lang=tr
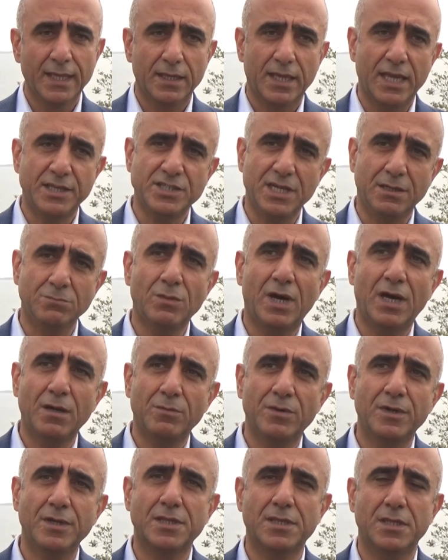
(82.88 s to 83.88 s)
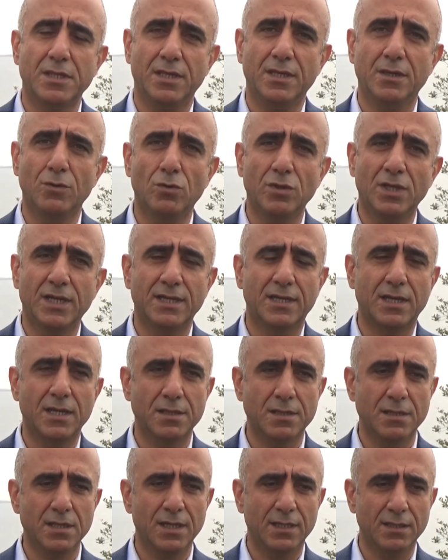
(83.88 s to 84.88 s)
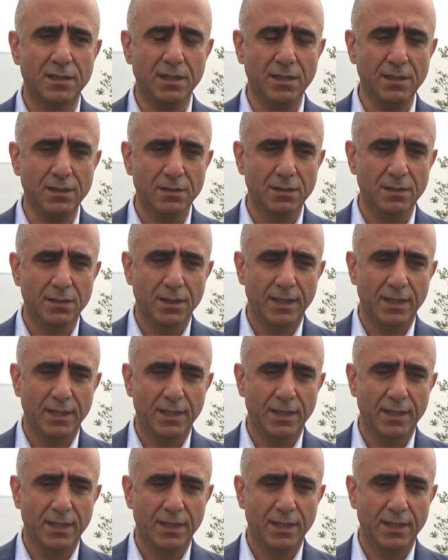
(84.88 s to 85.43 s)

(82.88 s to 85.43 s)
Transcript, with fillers: Geçen Marmaris'te olan kazada